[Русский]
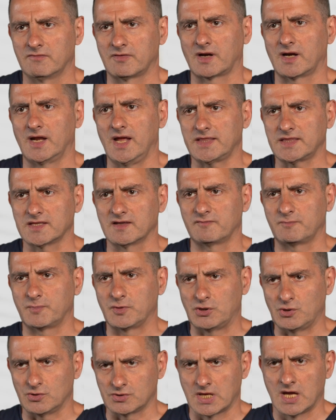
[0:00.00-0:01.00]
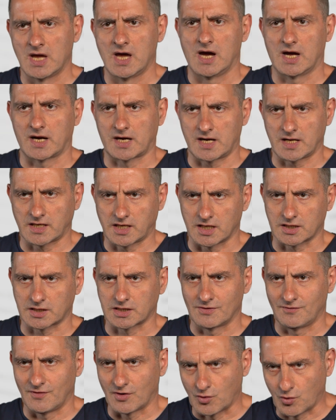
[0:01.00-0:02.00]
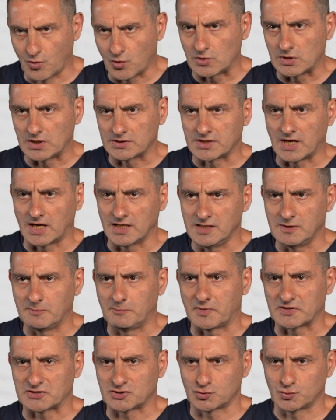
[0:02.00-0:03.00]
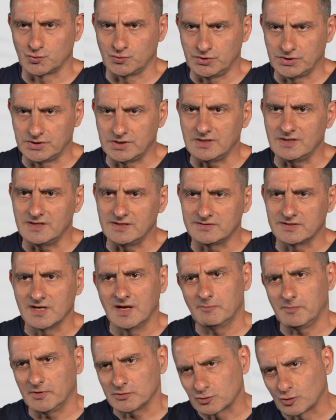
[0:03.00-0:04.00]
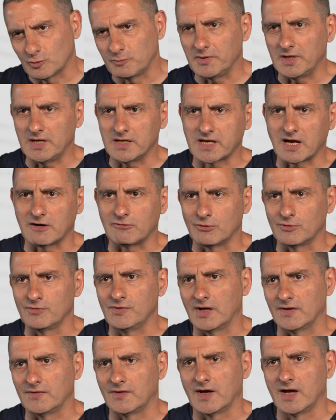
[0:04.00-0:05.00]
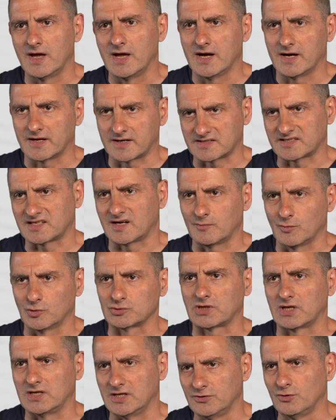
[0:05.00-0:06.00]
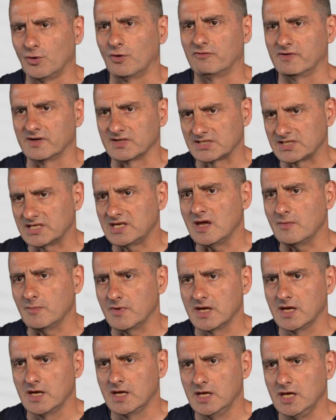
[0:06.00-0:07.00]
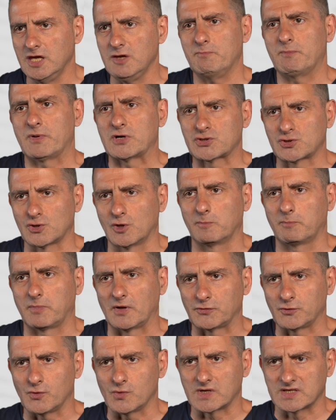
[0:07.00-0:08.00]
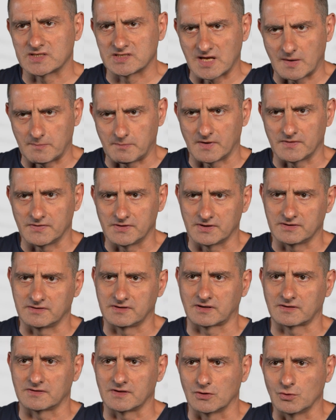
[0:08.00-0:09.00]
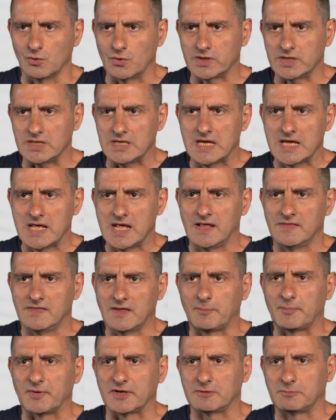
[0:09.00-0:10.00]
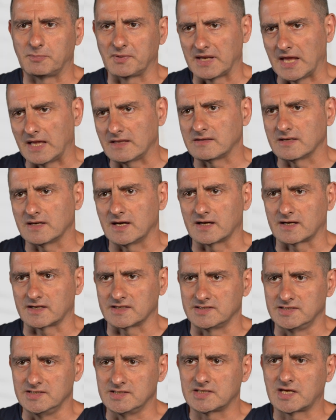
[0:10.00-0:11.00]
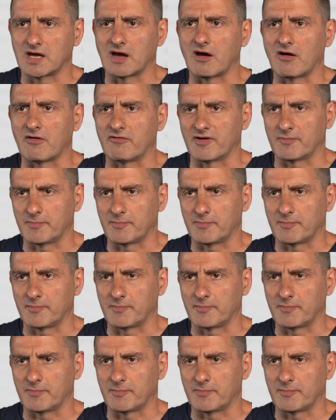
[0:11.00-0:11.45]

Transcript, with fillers: Вероятно, вперед ракетного голода они подсуетились, подкупили кого надо, разработали новые схемы и пошел поток западных технологий на предприятия российского